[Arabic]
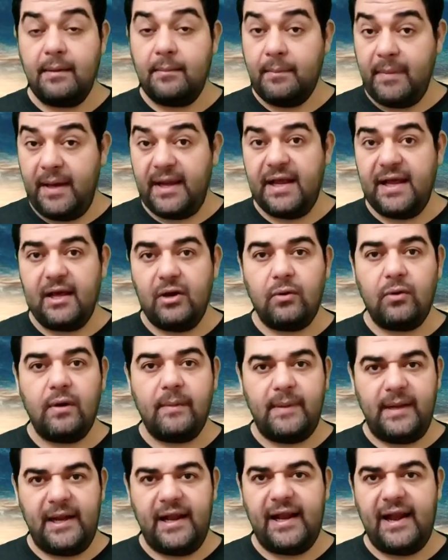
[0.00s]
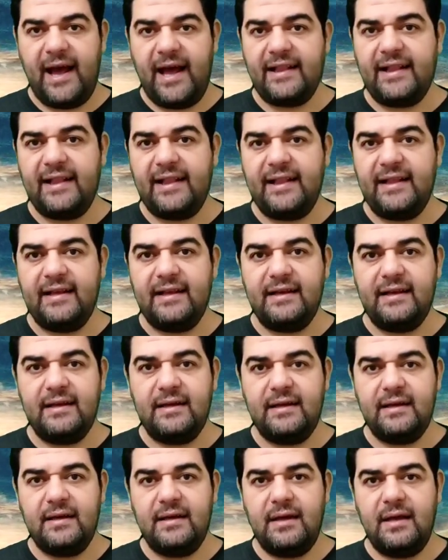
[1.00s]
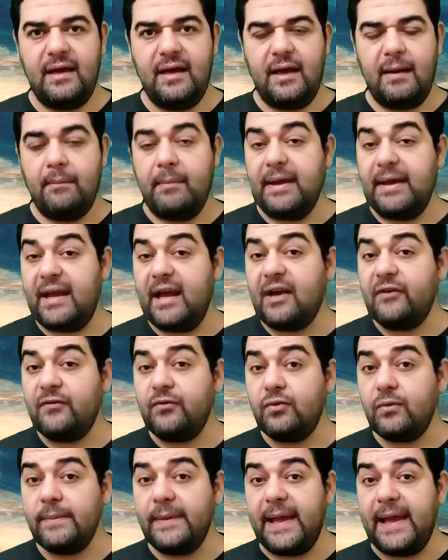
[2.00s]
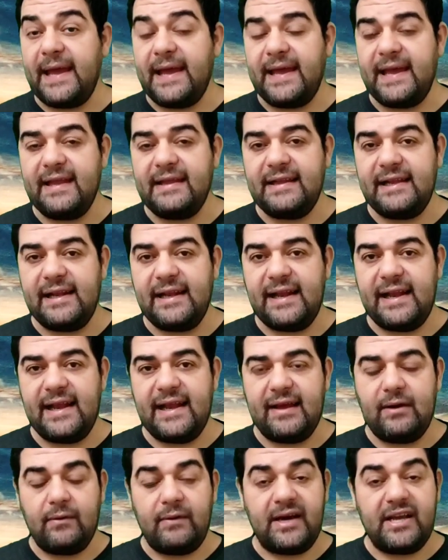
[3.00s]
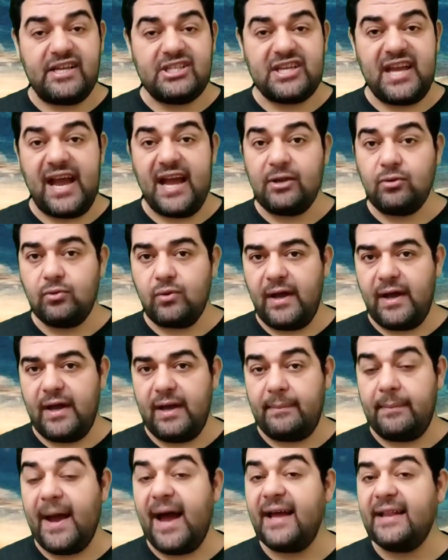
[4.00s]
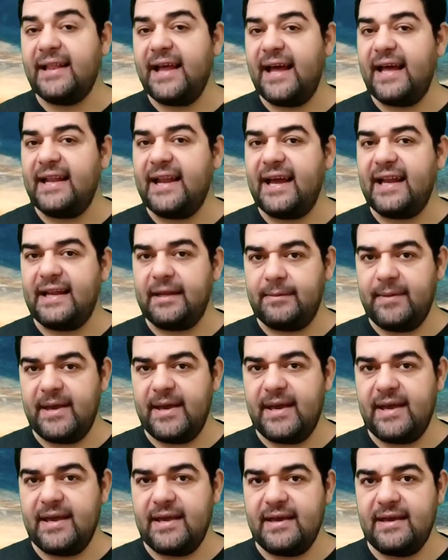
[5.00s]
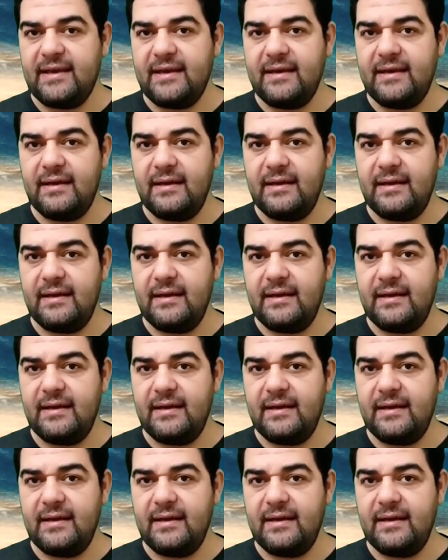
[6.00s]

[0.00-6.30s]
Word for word: بلى هو من العدل من يكفر بآيات الله ويجحدها بعد أن علمها